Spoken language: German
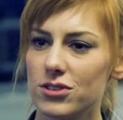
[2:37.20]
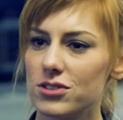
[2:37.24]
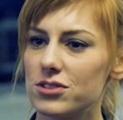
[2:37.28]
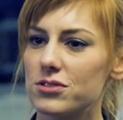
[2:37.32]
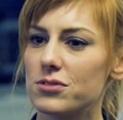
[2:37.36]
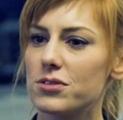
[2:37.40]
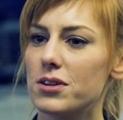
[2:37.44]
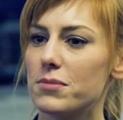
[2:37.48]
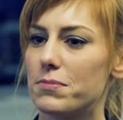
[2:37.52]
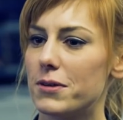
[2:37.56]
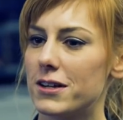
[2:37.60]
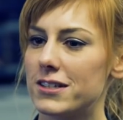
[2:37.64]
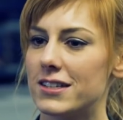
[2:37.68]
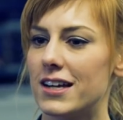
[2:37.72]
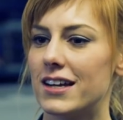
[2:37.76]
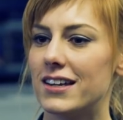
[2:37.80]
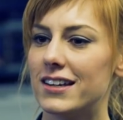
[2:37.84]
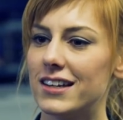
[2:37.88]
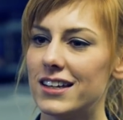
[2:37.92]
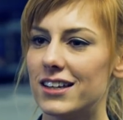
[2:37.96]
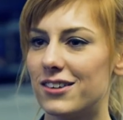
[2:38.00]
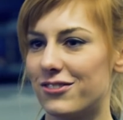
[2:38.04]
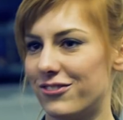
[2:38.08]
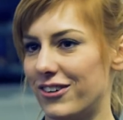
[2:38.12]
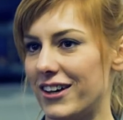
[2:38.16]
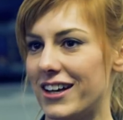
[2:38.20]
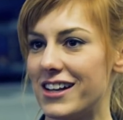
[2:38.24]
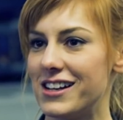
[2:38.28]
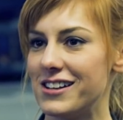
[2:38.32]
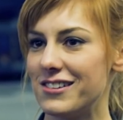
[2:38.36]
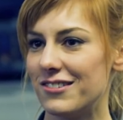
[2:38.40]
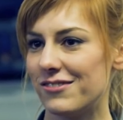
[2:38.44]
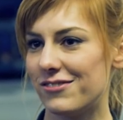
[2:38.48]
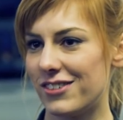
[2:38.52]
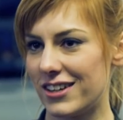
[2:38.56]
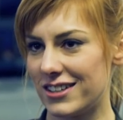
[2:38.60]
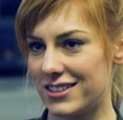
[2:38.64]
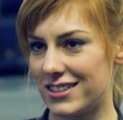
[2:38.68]
Würdest du eine Partei nicht
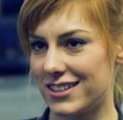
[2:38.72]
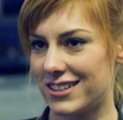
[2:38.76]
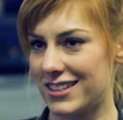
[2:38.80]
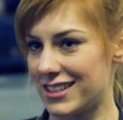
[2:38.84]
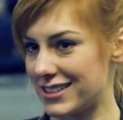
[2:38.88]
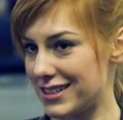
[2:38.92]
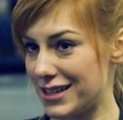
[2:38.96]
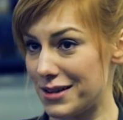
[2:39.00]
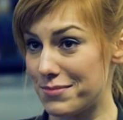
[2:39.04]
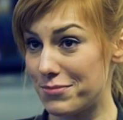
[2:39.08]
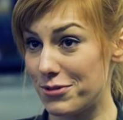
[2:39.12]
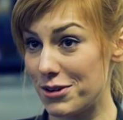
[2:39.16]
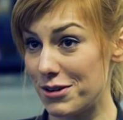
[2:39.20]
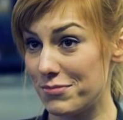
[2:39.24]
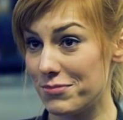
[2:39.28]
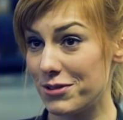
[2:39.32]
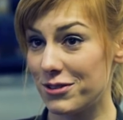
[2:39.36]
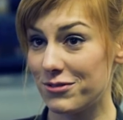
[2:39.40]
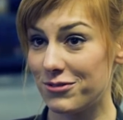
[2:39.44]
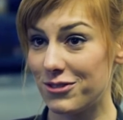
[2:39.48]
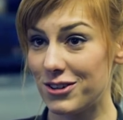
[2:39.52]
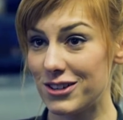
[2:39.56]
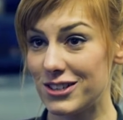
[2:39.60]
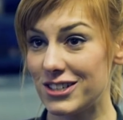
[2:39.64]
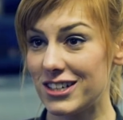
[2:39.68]
wählen, wenn sie das Tempolimit